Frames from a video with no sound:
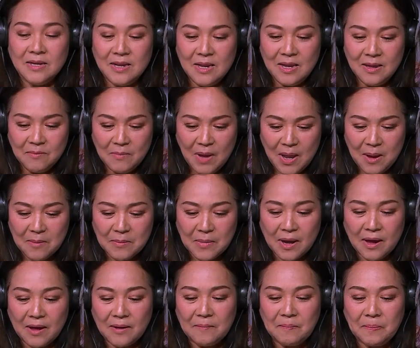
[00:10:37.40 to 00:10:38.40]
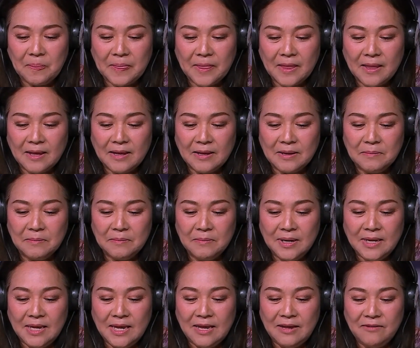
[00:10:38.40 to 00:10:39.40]
ทีนี้แม่แอมครับ
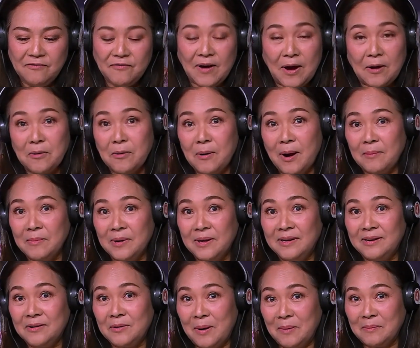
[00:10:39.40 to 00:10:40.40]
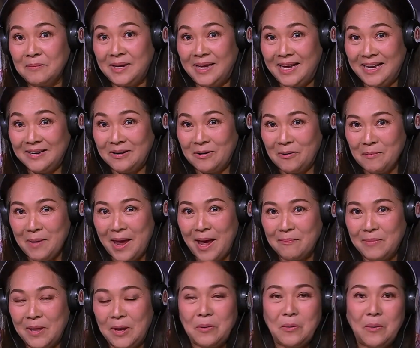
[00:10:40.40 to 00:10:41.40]
เมื่อกี้ฟังความความคิดของแม่แอ
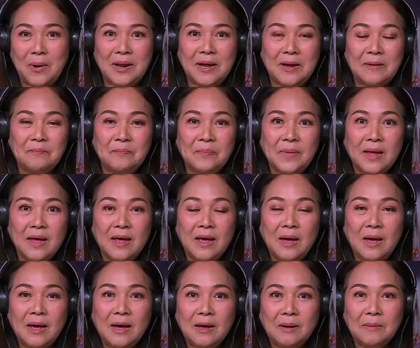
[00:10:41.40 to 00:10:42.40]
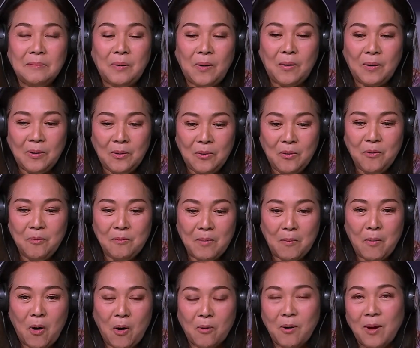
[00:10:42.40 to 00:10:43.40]
มในหัวเนี่ยพอลูก
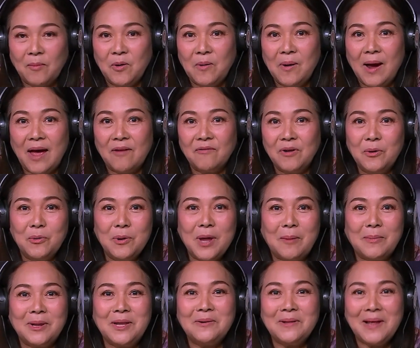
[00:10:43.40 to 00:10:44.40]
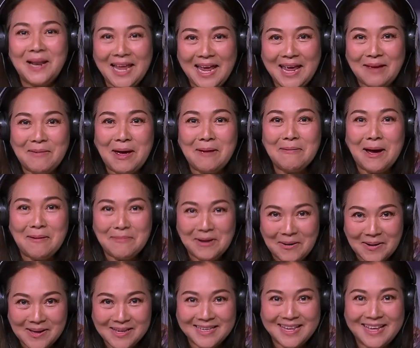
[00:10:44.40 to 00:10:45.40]
มาบอกความต้องการว่าหนูอยากไปเที่ยวทะเลแม่พาไป
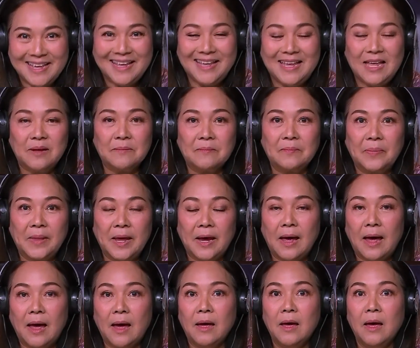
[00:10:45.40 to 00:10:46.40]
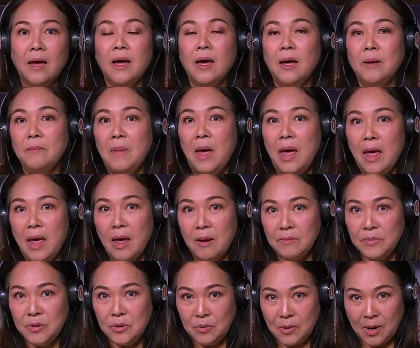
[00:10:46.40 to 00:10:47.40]
หน่อยสินะคะแม่แอ
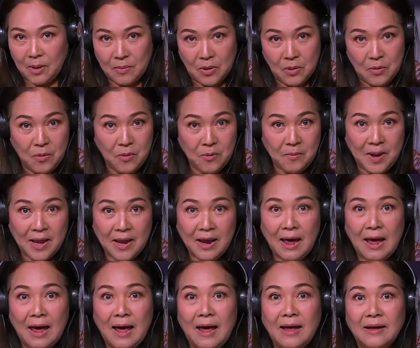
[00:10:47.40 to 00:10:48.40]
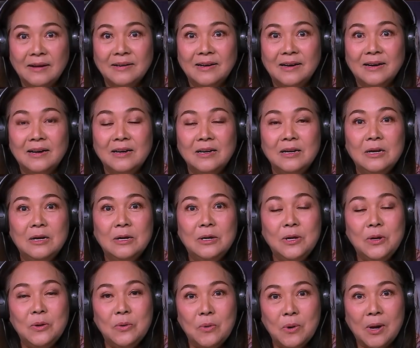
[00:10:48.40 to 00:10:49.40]
มอยู่กับลูกไหมคะหรือ
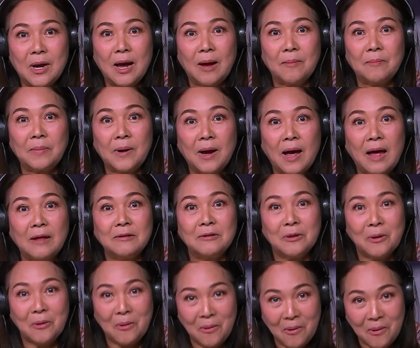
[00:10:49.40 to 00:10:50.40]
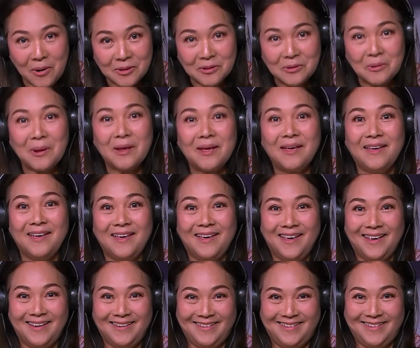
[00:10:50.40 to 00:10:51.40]
อยู่กับการโทษตัวเอ
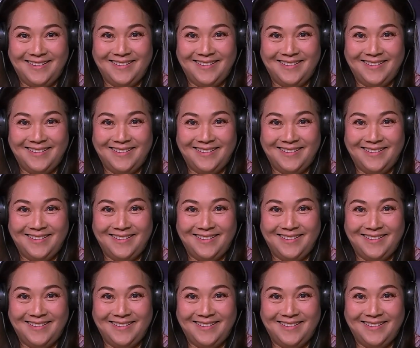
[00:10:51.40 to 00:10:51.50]
ง